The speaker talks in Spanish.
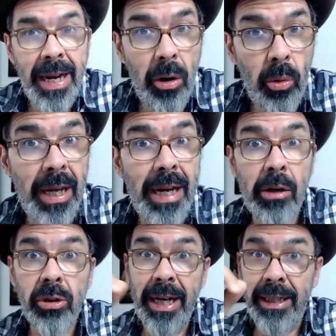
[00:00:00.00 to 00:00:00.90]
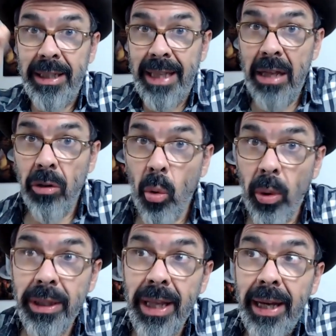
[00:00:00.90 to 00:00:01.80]
Claro, una de las cosas que te está
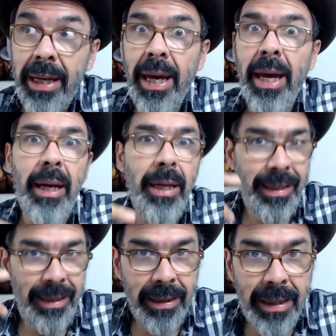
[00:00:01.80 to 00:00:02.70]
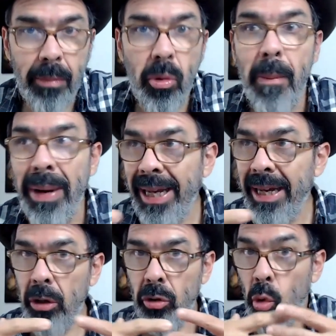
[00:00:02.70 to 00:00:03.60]
dando cuenta es que necesitamos
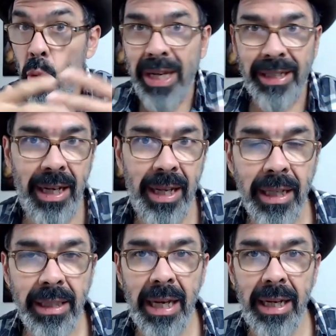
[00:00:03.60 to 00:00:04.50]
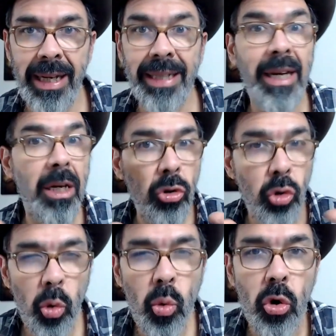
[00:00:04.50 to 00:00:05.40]
manejar toda una serie de técnicas, tener
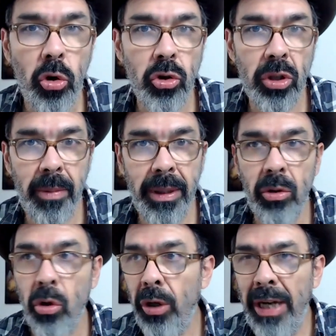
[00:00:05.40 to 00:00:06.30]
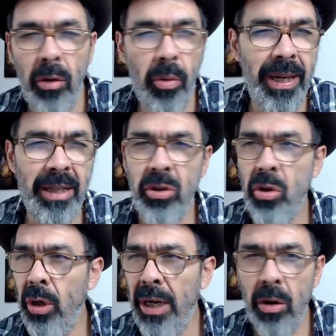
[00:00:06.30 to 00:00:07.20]
todo un conocimiento con la
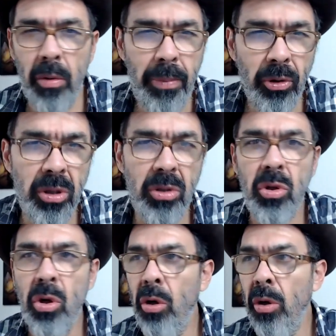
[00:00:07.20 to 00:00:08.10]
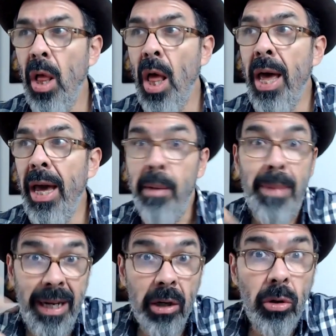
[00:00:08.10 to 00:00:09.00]
iluminación, la composición,
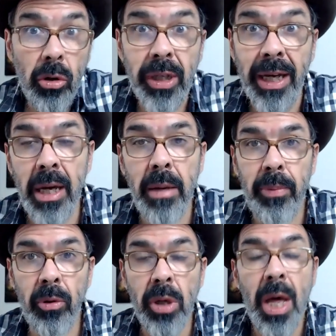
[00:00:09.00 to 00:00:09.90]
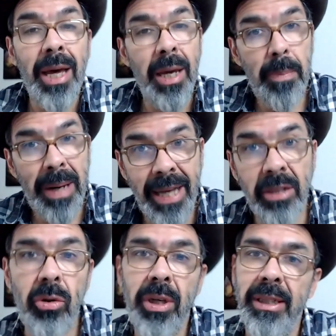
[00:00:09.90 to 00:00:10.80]
el manejo de los equipos y para
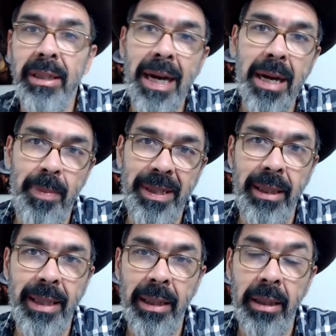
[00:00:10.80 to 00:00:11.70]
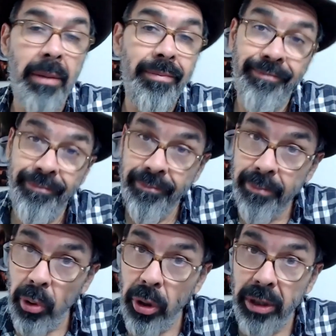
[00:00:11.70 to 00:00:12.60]
eso necesitas capacitarte.
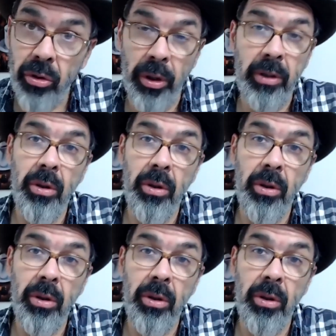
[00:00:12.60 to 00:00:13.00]
Por eso